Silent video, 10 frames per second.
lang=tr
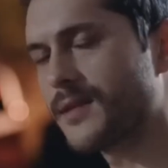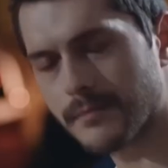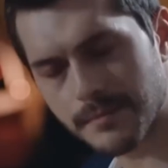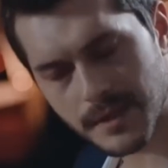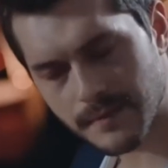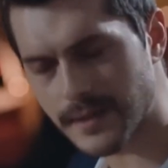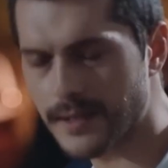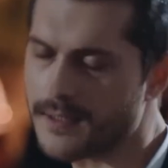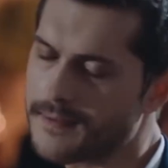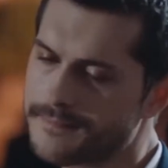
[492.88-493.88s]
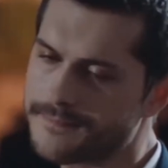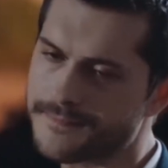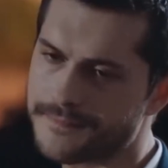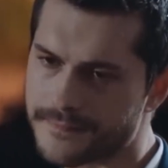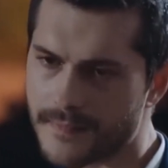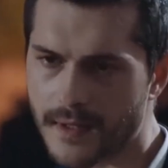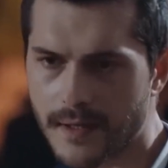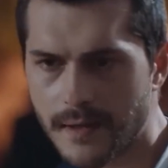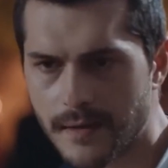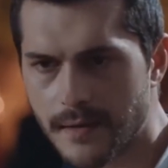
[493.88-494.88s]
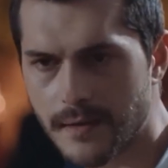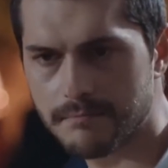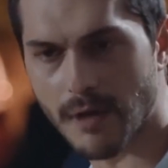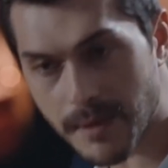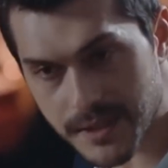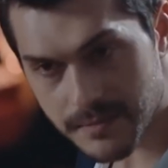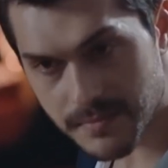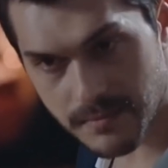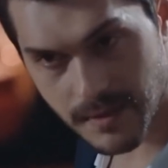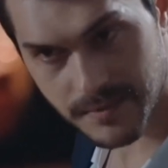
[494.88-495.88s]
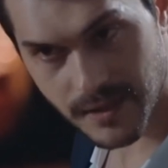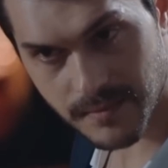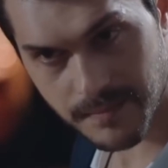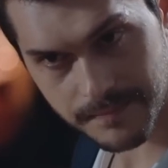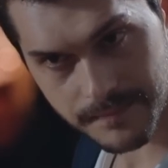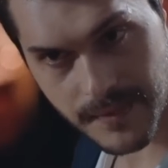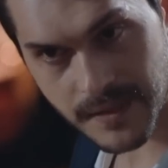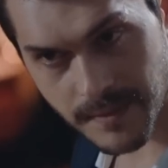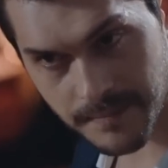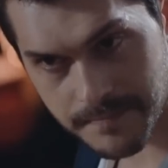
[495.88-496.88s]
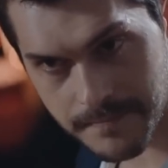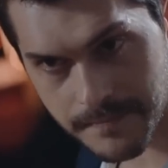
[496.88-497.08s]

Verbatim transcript: Tamam eyvallah. Baban kim bilmem tanımam etmem.